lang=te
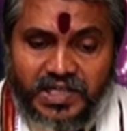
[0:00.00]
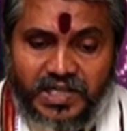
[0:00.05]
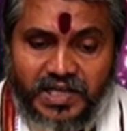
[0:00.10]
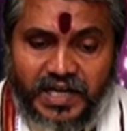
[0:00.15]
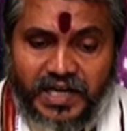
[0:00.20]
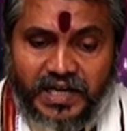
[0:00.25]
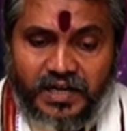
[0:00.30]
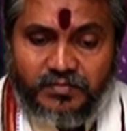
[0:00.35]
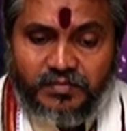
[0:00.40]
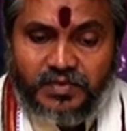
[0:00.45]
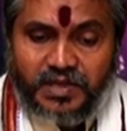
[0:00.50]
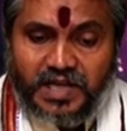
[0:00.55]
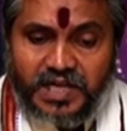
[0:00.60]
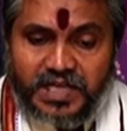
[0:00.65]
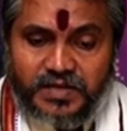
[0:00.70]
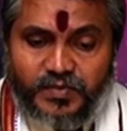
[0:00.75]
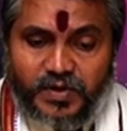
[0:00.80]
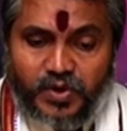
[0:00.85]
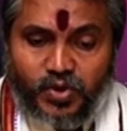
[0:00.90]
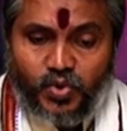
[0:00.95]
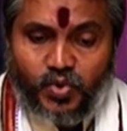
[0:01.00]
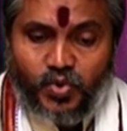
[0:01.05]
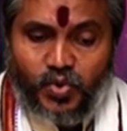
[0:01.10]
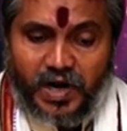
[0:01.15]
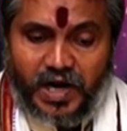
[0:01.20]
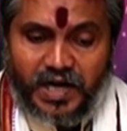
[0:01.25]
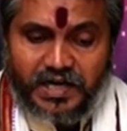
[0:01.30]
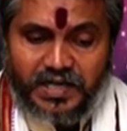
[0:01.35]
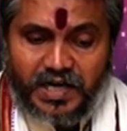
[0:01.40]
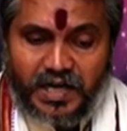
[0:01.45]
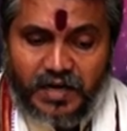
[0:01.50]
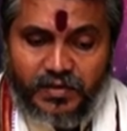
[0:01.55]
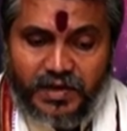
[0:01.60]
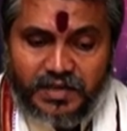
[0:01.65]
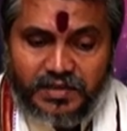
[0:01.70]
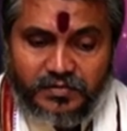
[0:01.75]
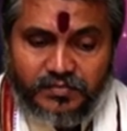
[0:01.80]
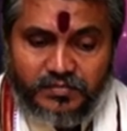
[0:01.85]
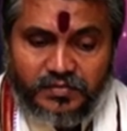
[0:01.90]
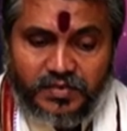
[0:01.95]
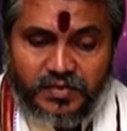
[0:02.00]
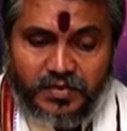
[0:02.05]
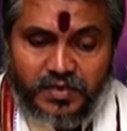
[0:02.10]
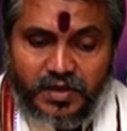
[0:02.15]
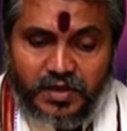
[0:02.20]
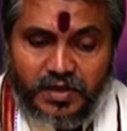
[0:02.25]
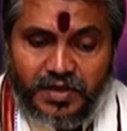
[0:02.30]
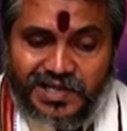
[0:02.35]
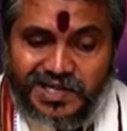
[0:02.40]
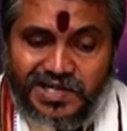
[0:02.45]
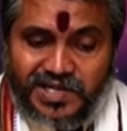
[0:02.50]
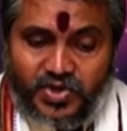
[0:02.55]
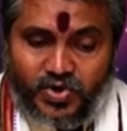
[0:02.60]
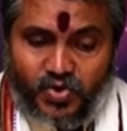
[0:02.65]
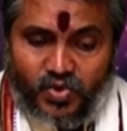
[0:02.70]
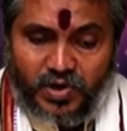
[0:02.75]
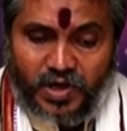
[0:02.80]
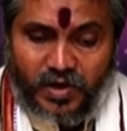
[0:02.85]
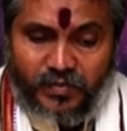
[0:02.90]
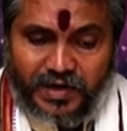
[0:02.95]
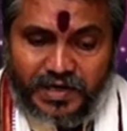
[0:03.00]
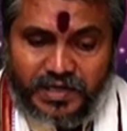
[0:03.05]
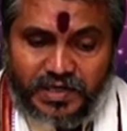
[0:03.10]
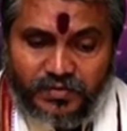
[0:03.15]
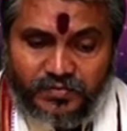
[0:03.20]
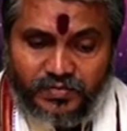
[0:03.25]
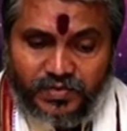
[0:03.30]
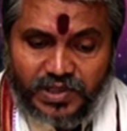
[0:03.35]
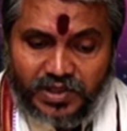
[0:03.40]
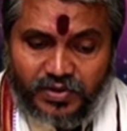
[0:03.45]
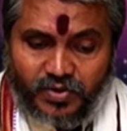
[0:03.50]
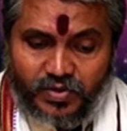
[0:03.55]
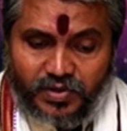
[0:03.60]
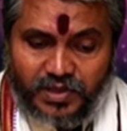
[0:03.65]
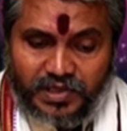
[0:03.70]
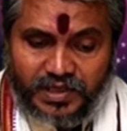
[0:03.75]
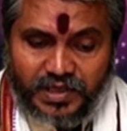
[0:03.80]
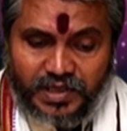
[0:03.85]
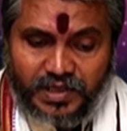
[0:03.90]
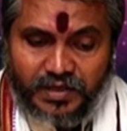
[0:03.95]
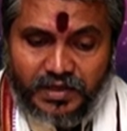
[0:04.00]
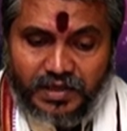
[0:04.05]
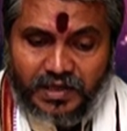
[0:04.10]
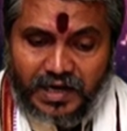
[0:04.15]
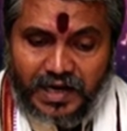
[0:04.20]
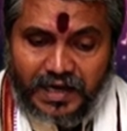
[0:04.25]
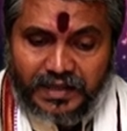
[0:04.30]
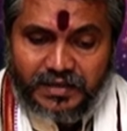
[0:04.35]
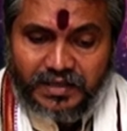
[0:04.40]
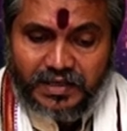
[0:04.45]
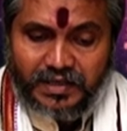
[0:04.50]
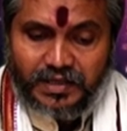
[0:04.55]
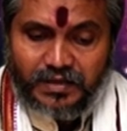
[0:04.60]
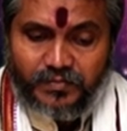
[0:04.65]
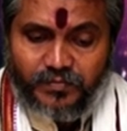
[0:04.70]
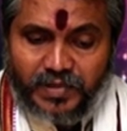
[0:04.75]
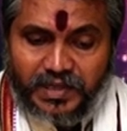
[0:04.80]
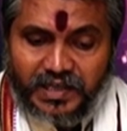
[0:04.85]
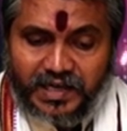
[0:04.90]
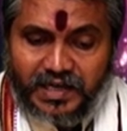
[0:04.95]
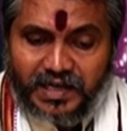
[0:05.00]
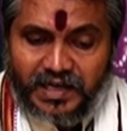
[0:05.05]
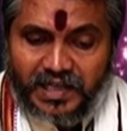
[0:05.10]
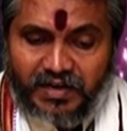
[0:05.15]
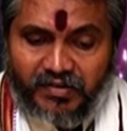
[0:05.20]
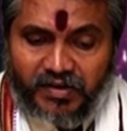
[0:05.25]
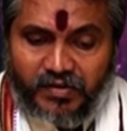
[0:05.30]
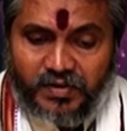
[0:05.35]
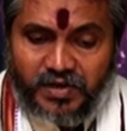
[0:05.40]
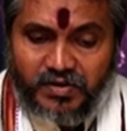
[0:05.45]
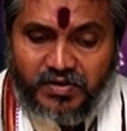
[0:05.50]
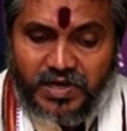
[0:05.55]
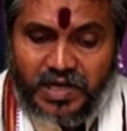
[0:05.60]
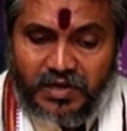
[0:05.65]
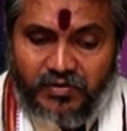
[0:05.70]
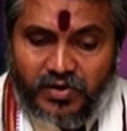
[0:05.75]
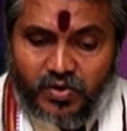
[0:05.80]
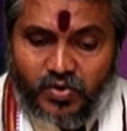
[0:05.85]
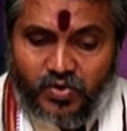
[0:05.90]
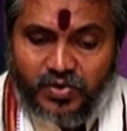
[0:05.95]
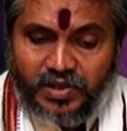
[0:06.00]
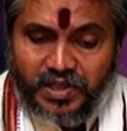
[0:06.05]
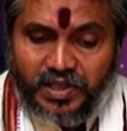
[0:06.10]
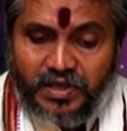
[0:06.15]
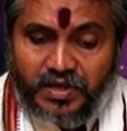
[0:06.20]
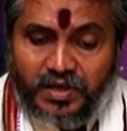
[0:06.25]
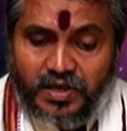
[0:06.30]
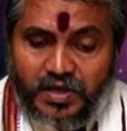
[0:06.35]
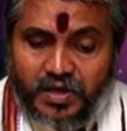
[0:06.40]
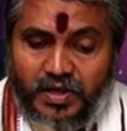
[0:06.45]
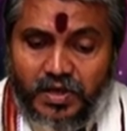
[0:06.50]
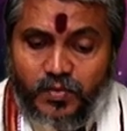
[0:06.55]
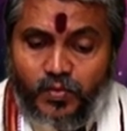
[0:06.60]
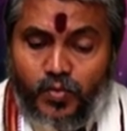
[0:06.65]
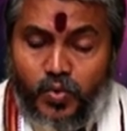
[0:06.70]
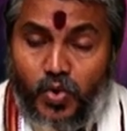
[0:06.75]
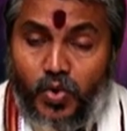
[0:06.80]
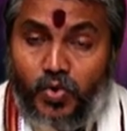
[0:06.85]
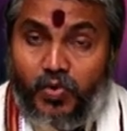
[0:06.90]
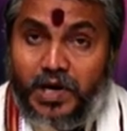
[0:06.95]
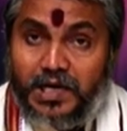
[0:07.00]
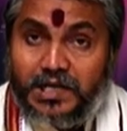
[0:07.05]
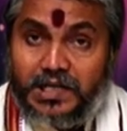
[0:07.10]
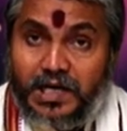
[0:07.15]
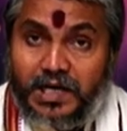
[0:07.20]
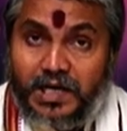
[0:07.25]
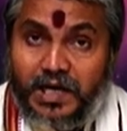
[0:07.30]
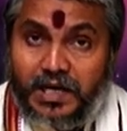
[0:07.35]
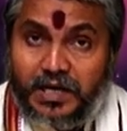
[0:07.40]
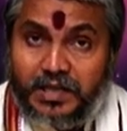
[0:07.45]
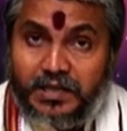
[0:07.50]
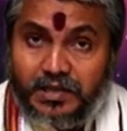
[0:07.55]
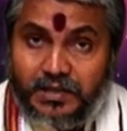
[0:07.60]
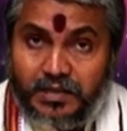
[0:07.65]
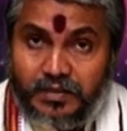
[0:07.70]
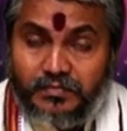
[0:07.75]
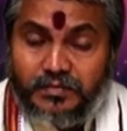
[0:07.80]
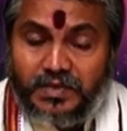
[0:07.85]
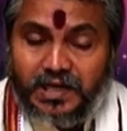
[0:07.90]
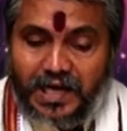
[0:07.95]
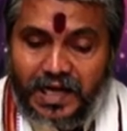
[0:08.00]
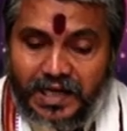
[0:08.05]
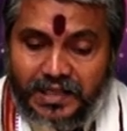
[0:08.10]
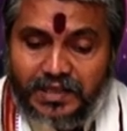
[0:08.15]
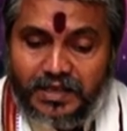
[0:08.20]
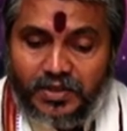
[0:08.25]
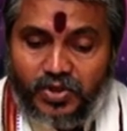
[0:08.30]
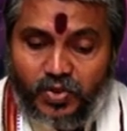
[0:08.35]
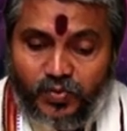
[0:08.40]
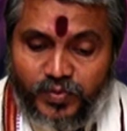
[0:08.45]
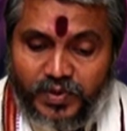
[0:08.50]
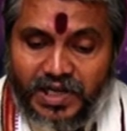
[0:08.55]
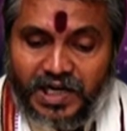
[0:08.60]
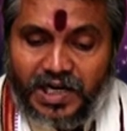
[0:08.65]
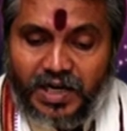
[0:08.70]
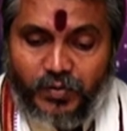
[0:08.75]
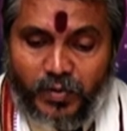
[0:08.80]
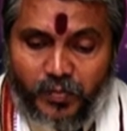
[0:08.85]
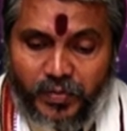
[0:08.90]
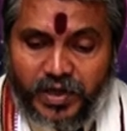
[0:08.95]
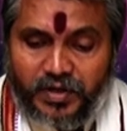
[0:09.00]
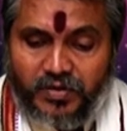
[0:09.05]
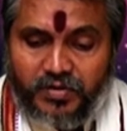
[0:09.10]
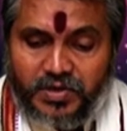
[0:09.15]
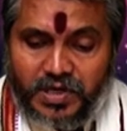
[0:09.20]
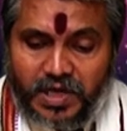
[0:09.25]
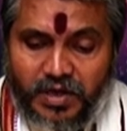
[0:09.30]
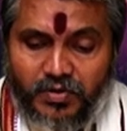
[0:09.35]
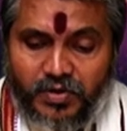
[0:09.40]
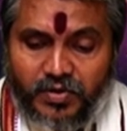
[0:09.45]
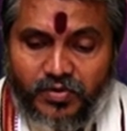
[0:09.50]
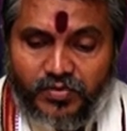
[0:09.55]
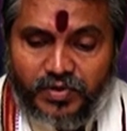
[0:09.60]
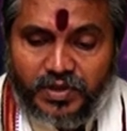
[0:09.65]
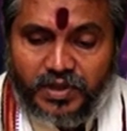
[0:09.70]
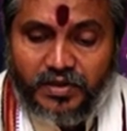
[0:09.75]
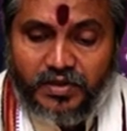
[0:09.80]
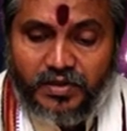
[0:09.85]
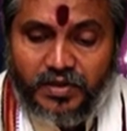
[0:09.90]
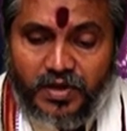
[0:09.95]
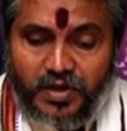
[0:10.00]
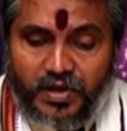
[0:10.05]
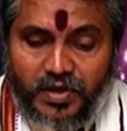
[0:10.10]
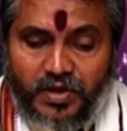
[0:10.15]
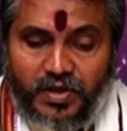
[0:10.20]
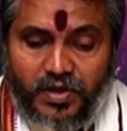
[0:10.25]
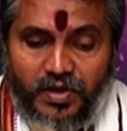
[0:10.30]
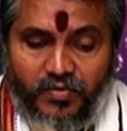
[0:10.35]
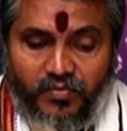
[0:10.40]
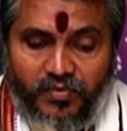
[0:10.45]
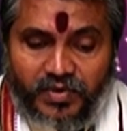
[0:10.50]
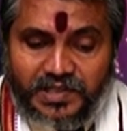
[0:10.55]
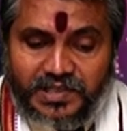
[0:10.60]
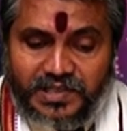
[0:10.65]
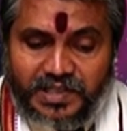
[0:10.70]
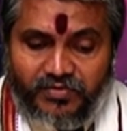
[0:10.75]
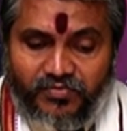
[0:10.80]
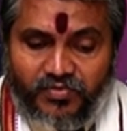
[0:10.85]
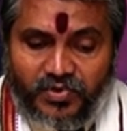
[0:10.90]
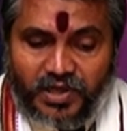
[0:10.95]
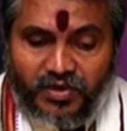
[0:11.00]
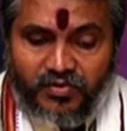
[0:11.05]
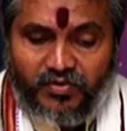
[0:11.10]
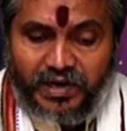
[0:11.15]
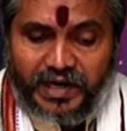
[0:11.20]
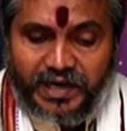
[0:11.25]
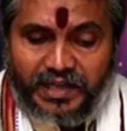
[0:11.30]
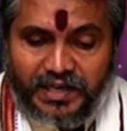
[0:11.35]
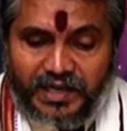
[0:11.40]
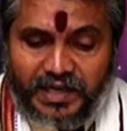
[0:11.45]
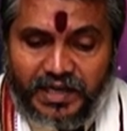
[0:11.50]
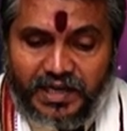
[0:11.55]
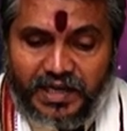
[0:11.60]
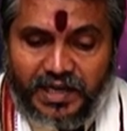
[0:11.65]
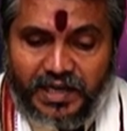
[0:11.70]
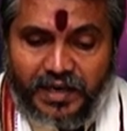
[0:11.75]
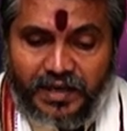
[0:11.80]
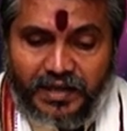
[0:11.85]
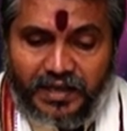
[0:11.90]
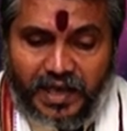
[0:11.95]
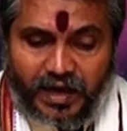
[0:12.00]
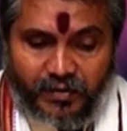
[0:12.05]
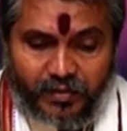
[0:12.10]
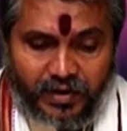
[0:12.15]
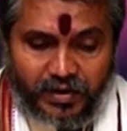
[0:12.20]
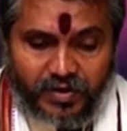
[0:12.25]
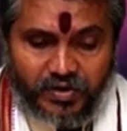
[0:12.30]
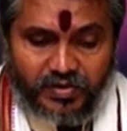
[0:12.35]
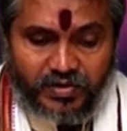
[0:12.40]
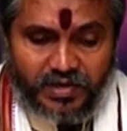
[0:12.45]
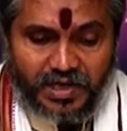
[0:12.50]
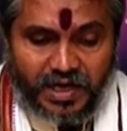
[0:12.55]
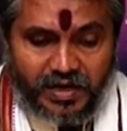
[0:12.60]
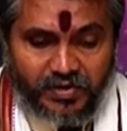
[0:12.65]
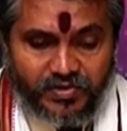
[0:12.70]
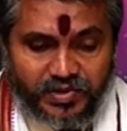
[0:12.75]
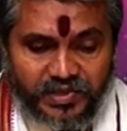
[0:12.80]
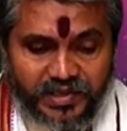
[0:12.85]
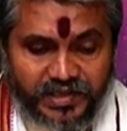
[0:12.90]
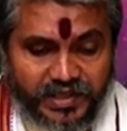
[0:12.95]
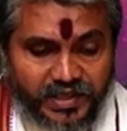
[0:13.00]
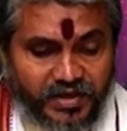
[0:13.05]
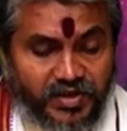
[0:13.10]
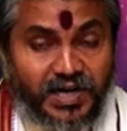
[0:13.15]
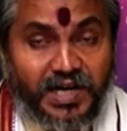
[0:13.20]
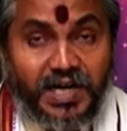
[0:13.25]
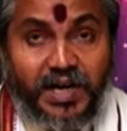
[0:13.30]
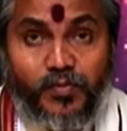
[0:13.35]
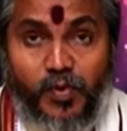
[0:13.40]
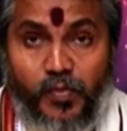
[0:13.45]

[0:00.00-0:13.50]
దక్షిణాయనం గ్రీష్మ ఋతువు ఆషాఢమాసం శుక్లపక్షం చతుర్దశి రాత్రి పది గంటల ఇరవై ఎనిమిది నిమిషాల వరకు ఉంది పూర్వాషాఢ నక్షత్రం రాత్రి తొమ్మిది గంటల ముప్పై నిమిషాల వరకు ఉంది వర్జ్యం ఉదయం ఐదు గంటల యాభై ఒక్క నిమిషాల నుంచి ఏడు